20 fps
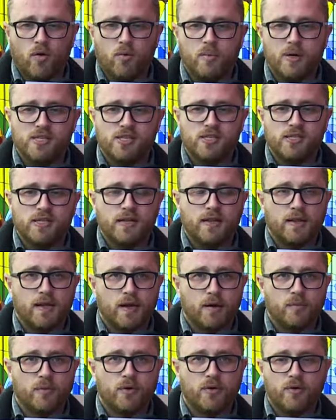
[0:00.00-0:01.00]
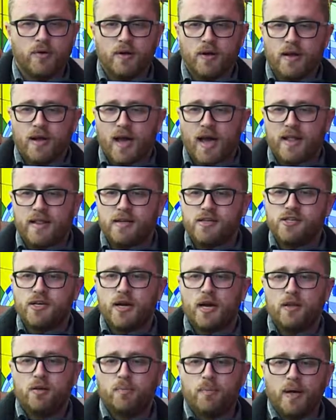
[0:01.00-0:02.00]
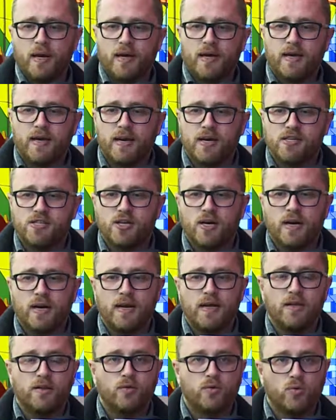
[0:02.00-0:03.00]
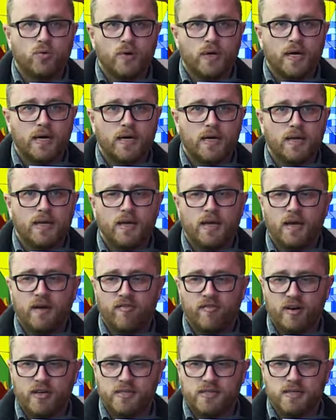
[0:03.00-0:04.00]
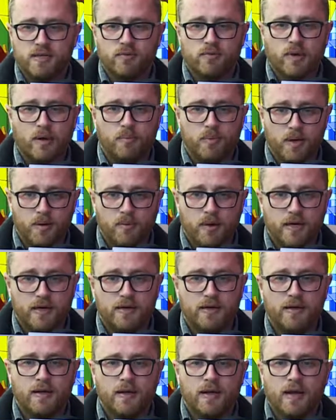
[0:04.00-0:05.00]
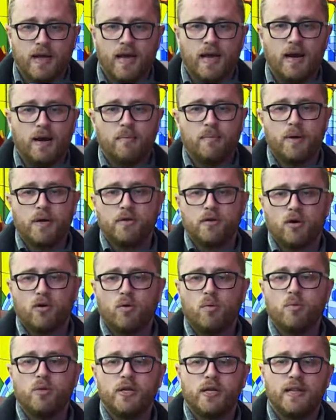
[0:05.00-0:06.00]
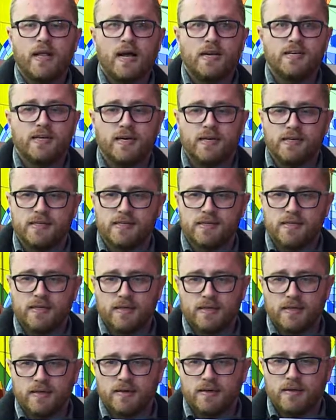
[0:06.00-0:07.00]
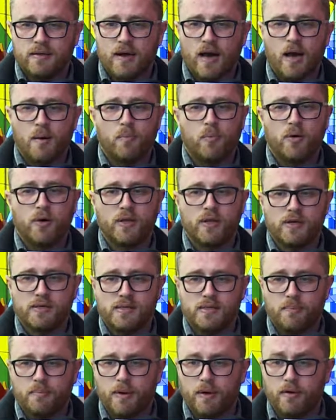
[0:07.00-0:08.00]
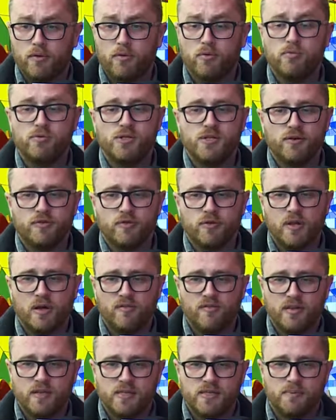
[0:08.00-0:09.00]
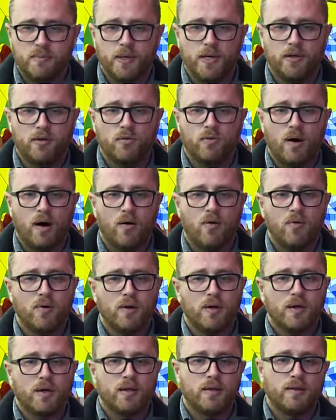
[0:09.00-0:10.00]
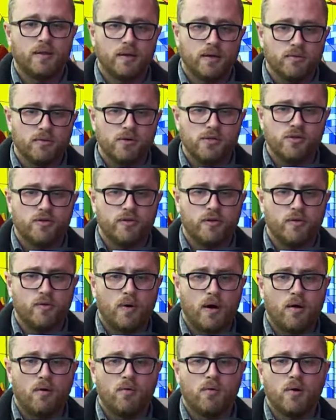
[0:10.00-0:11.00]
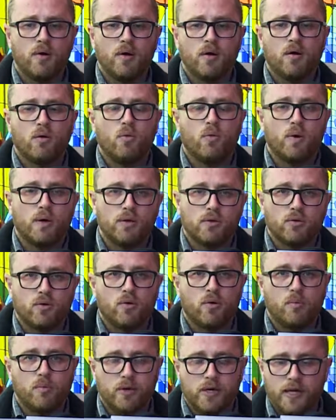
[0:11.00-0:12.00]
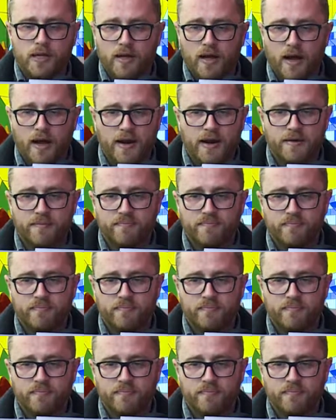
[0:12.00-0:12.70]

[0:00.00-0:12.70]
O mês de setembro é dedicado pela Igreja à leitura e reflexão da Bíblia, relembrando à comunidade cristã a importância para o cultivo da vida espiritual, tanto individual quanto comunitária.